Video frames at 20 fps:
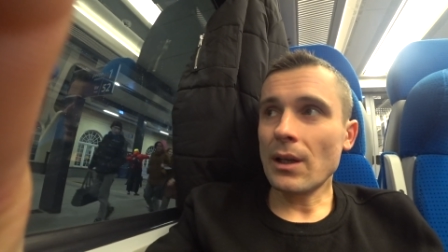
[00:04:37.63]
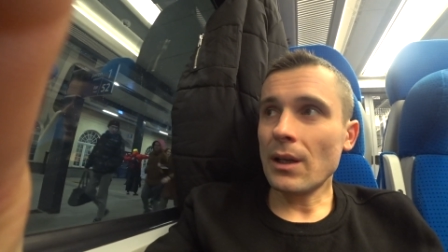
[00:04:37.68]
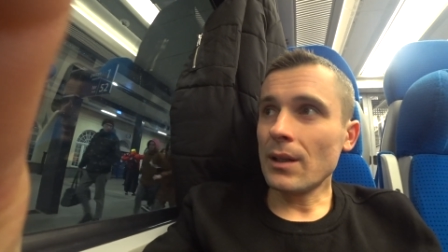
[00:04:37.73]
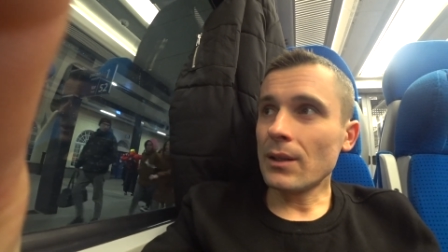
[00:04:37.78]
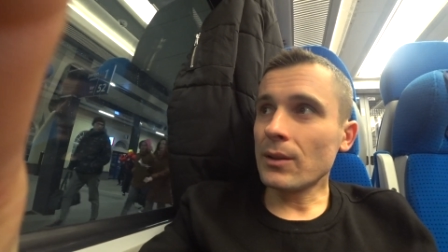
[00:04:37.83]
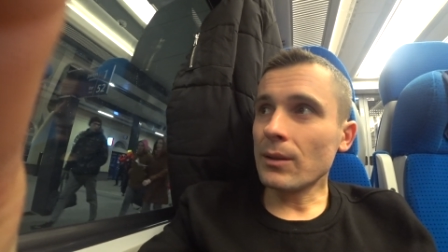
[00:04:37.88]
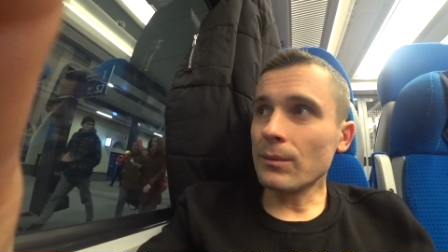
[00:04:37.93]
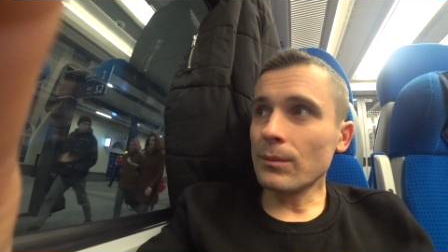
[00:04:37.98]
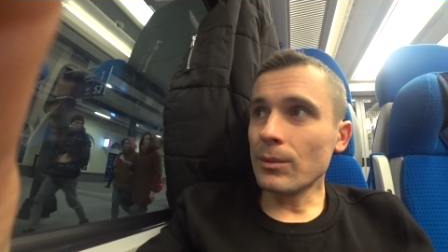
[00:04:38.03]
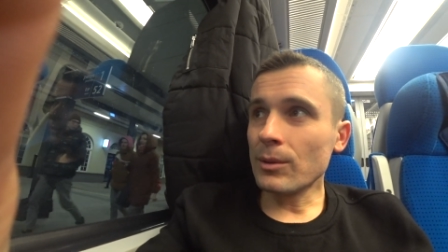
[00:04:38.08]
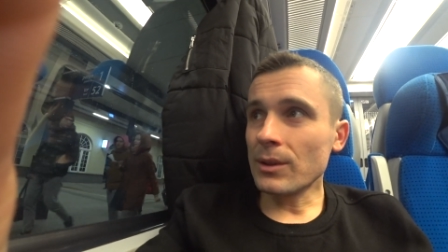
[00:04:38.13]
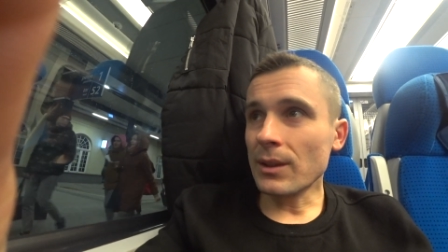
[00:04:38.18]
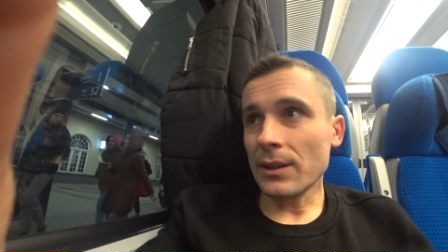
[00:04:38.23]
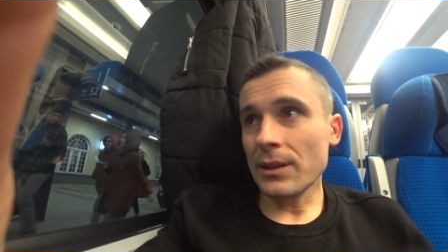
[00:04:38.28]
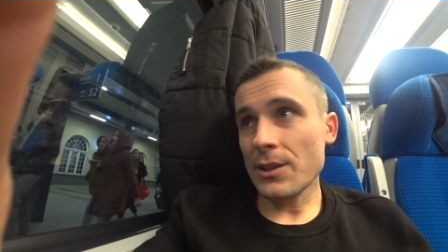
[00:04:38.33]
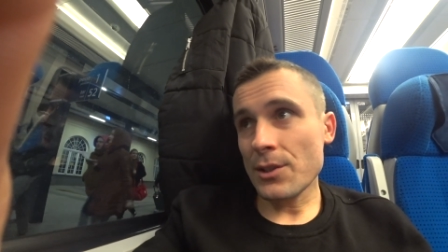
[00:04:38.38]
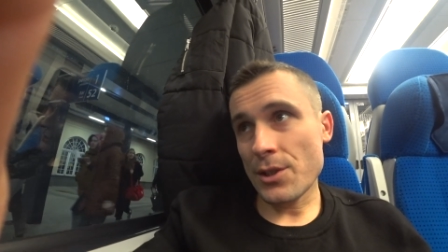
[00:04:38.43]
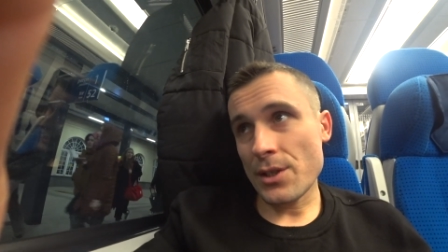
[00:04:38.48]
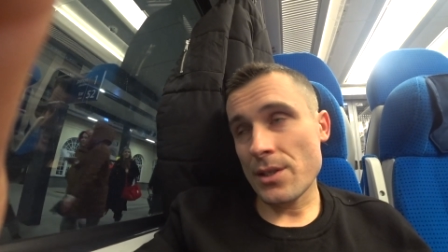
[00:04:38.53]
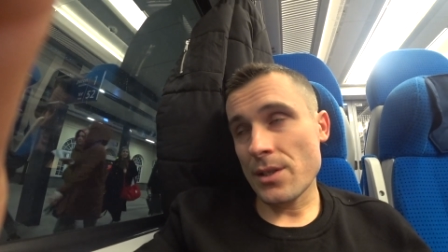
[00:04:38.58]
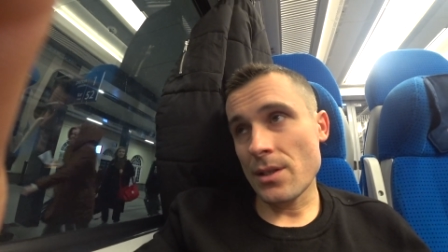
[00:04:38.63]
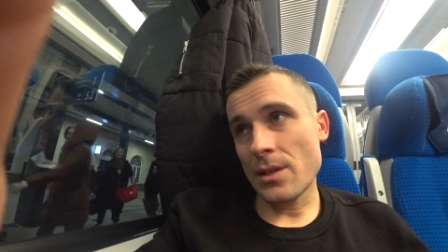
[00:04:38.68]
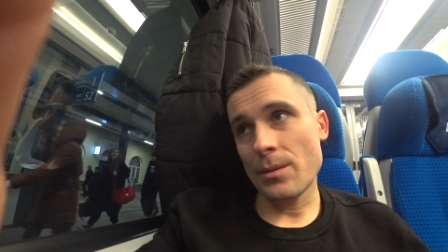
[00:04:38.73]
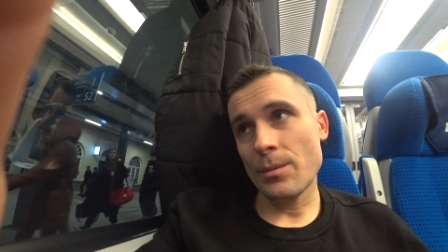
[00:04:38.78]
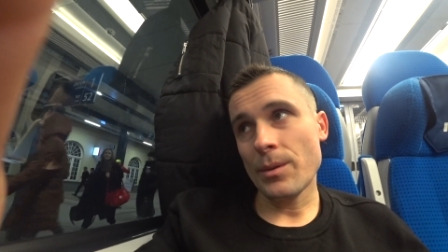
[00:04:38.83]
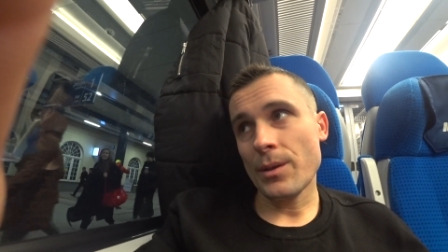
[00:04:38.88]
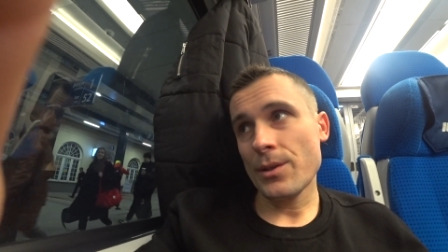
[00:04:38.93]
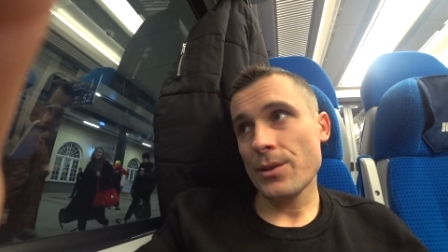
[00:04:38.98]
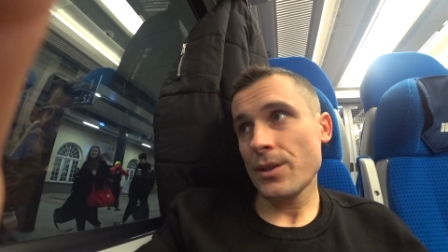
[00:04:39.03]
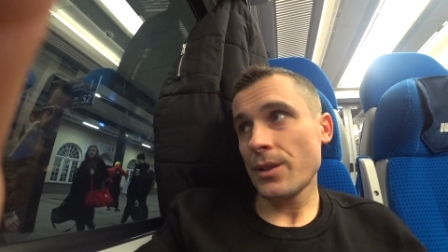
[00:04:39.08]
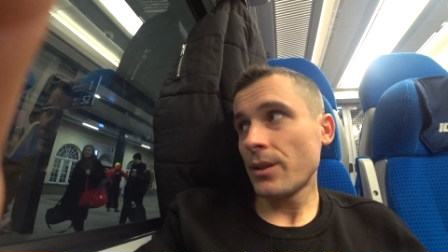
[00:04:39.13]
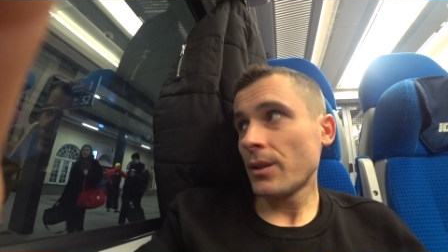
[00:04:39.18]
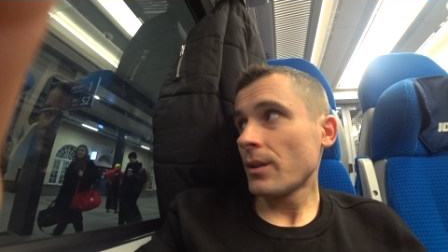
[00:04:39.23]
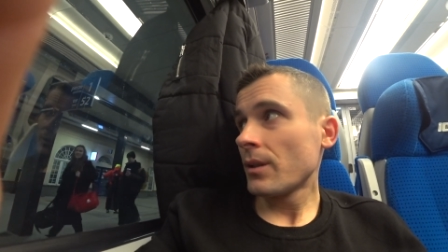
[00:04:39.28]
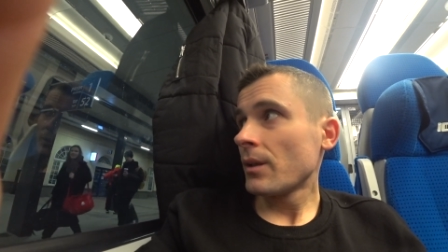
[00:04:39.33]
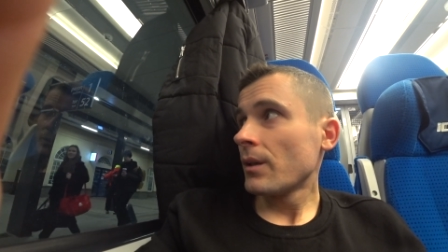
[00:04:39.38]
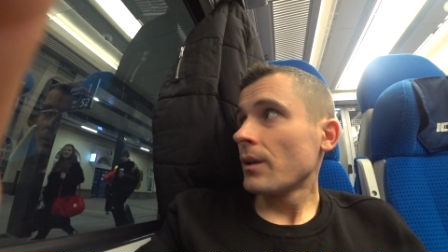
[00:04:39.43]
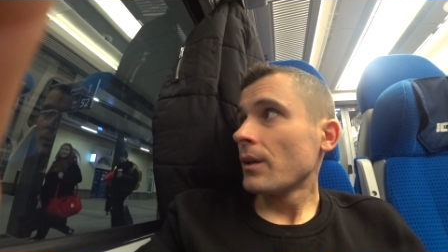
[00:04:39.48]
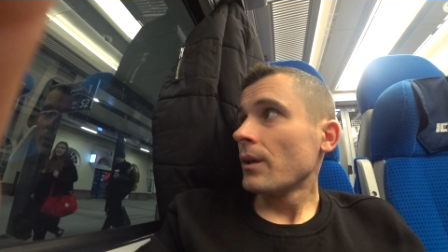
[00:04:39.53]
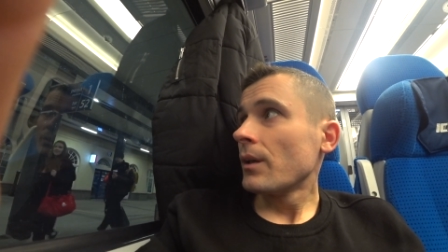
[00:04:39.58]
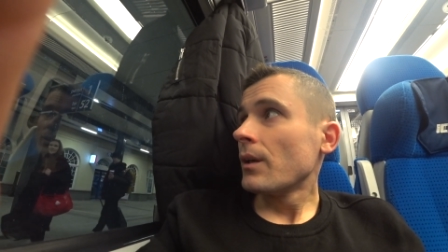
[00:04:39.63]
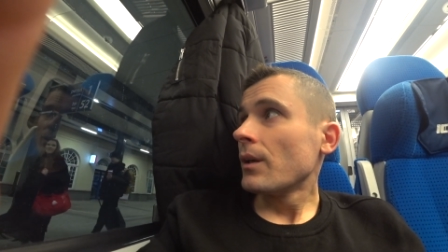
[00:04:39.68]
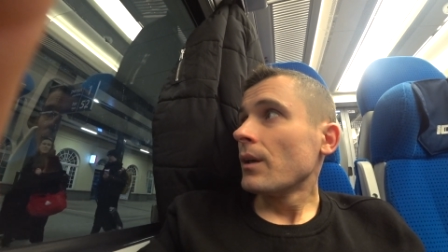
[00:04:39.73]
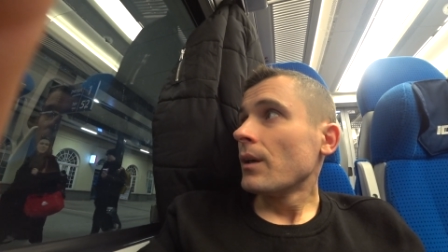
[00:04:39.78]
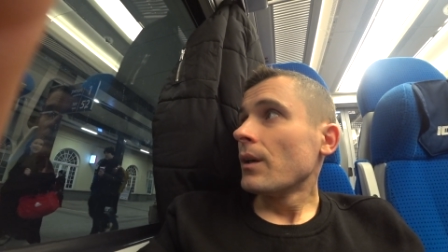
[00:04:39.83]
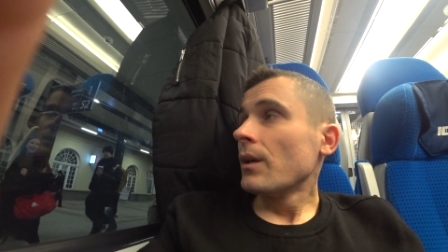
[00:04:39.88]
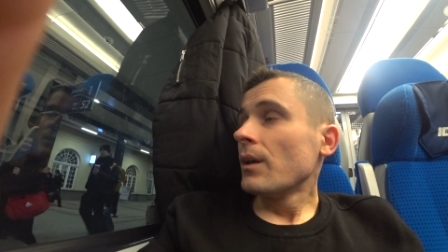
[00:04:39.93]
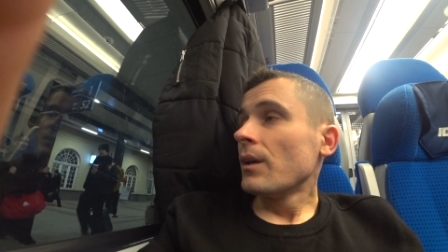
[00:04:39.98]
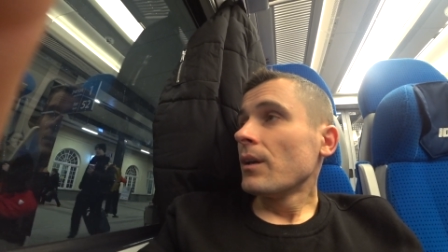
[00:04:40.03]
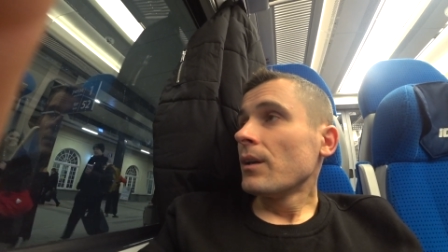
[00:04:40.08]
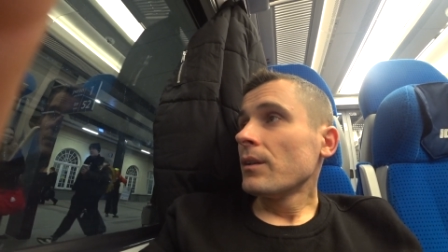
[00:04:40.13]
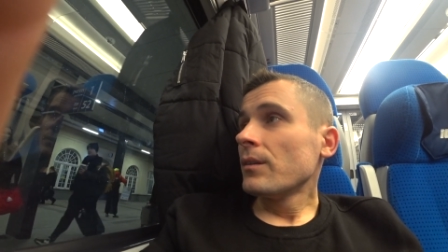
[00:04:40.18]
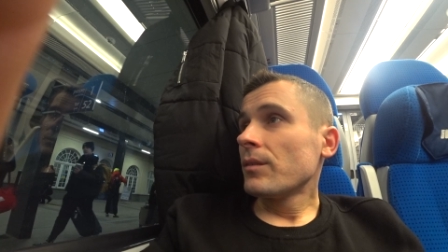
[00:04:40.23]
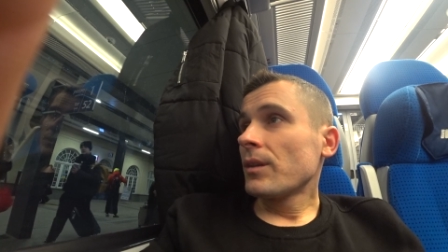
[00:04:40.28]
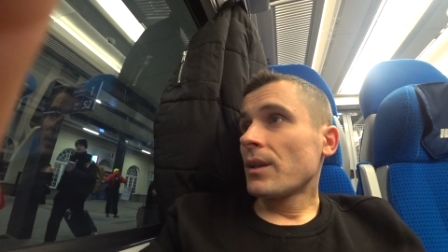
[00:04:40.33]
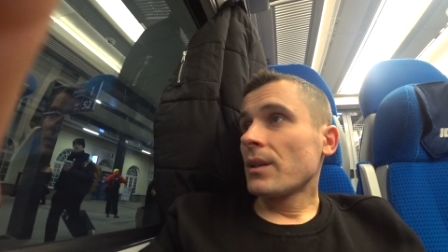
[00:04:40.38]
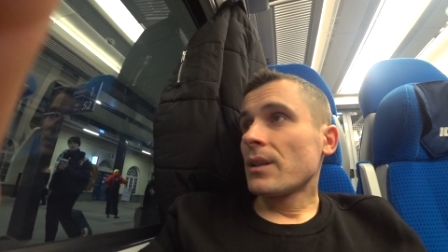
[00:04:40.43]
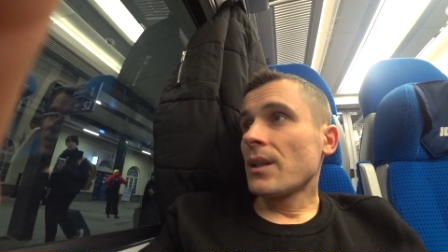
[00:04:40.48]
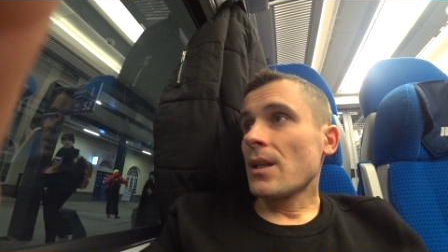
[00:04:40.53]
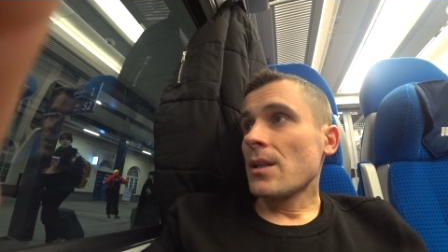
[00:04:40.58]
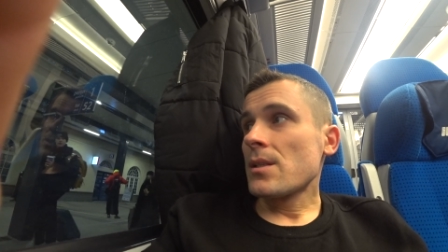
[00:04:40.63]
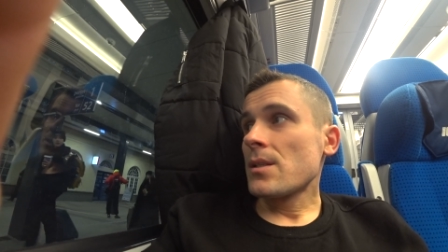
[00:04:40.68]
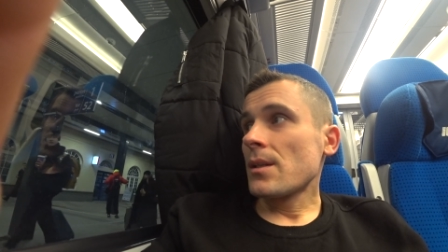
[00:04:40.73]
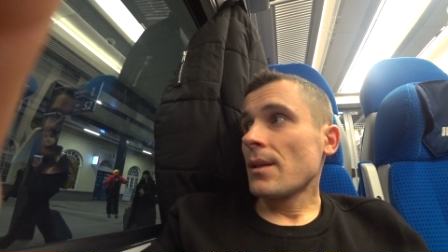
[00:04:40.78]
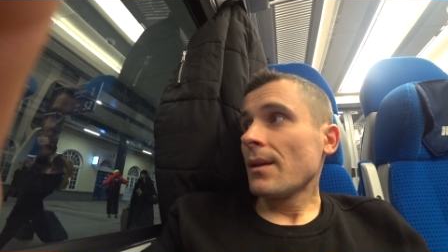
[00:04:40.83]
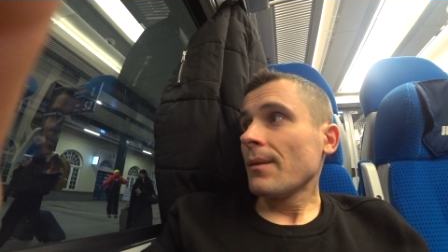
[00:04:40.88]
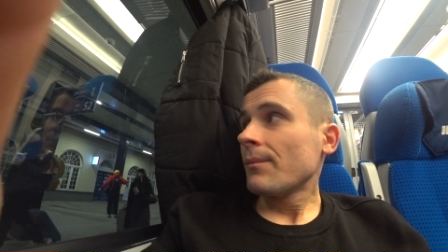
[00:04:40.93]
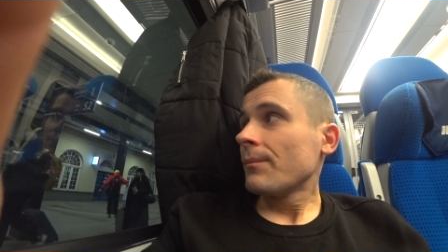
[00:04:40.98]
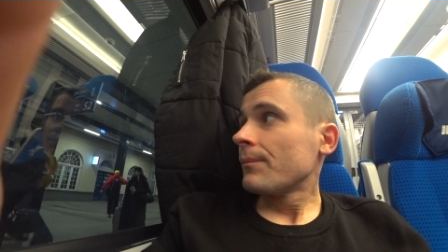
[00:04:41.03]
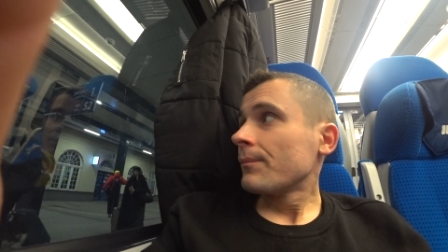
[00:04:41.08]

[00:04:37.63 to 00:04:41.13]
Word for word: ale to było takie siedzenie bardziej i wegetacja.